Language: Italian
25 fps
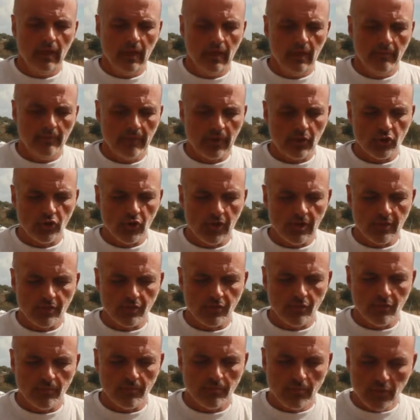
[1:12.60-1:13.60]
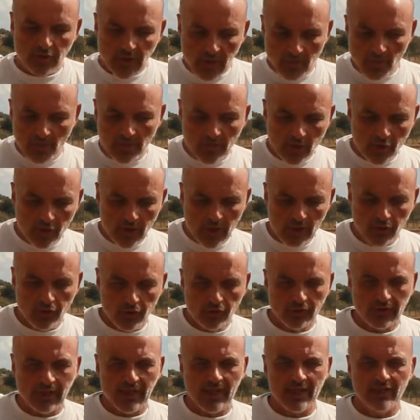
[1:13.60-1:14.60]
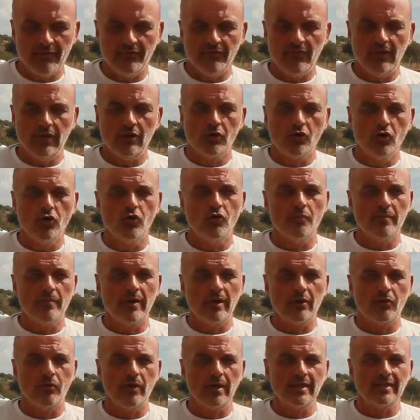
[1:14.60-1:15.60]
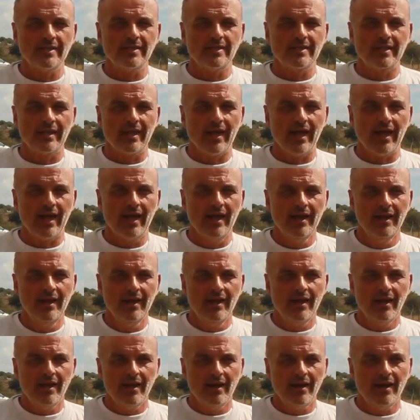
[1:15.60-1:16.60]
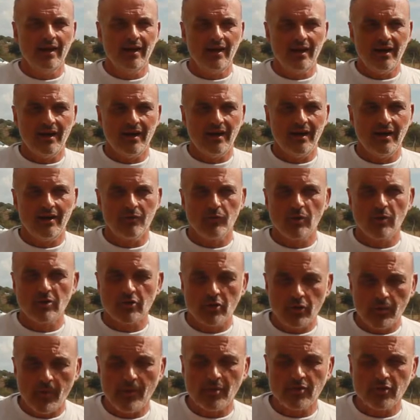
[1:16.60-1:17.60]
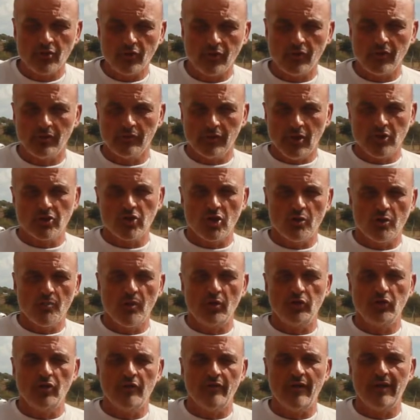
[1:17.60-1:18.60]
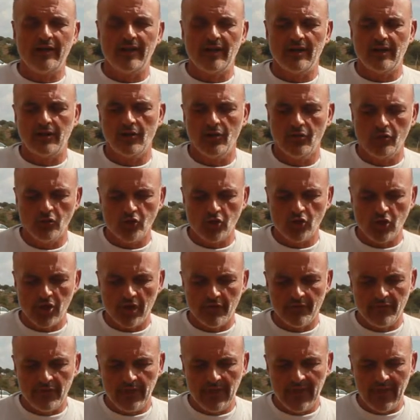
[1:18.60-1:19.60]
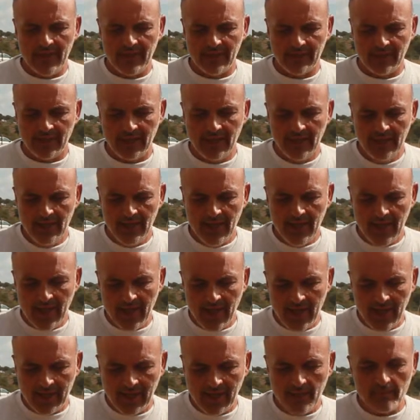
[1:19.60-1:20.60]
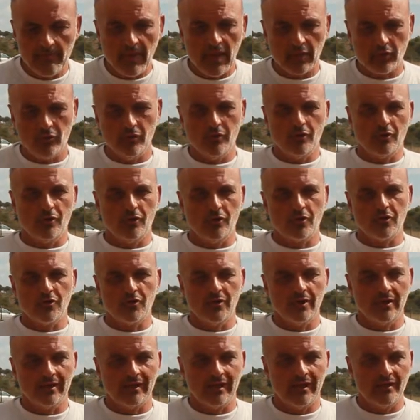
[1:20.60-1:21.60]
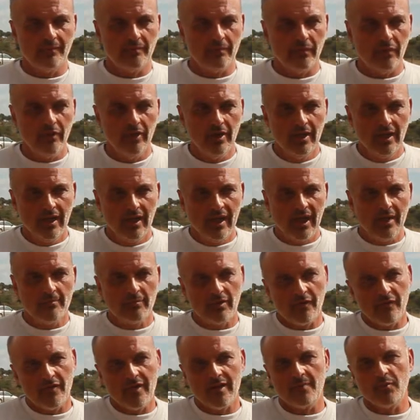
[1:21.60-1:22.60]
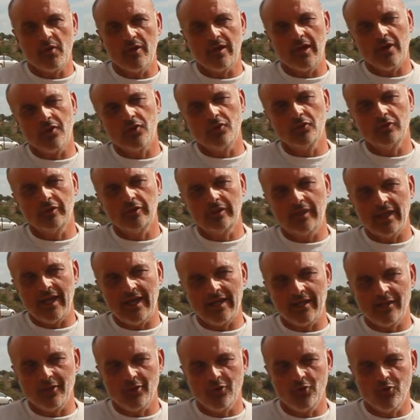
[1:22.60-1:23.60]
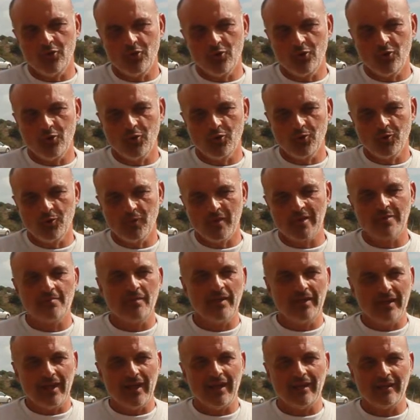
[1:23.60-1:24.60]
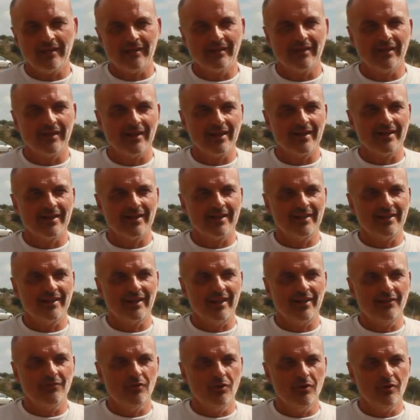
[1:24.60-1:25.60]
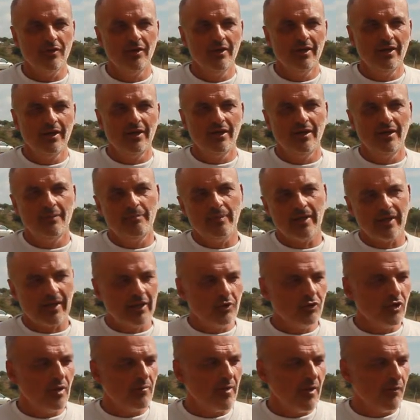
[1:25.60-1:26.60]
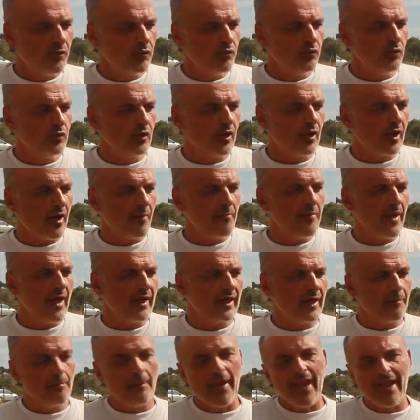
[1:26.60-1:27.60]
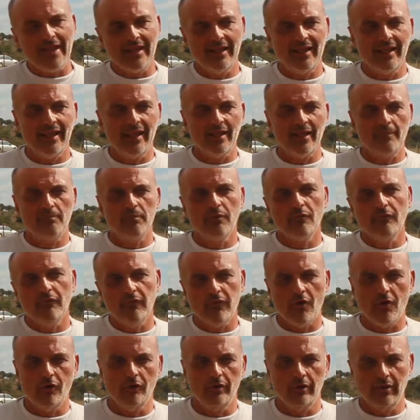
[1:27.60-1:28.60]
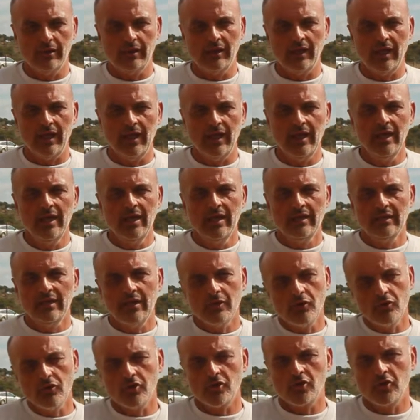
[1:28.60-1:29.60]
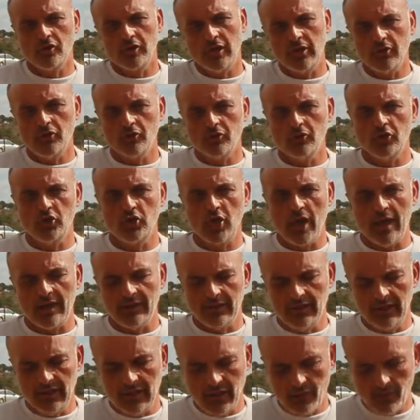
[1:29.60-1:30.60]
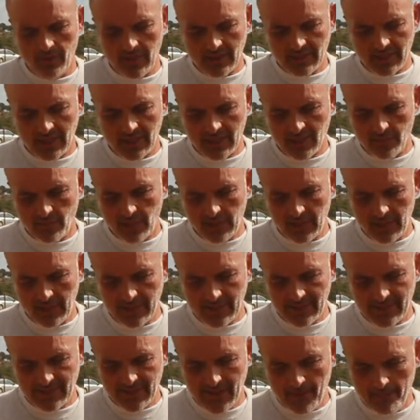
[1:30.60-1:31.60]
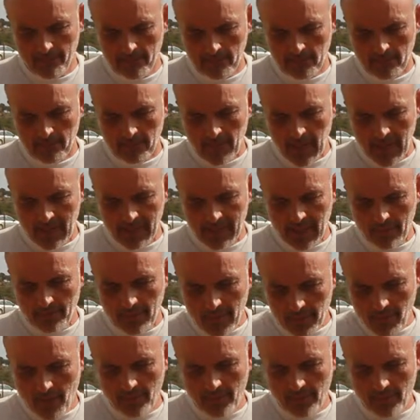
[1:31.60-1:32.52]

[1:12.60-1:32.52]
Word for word: preciso, possiamo però raccontarvi come questa, eh, questo nostro, nostro, modo di fare archeologia a Vignale è cambiato nel corso del tempo e proveremo a raccontarlo con un espediente narrativo eh, perché noi abbiamo dovuto cambiare pelle più volte nel corso dei 12 anni di questa esperienza. La prima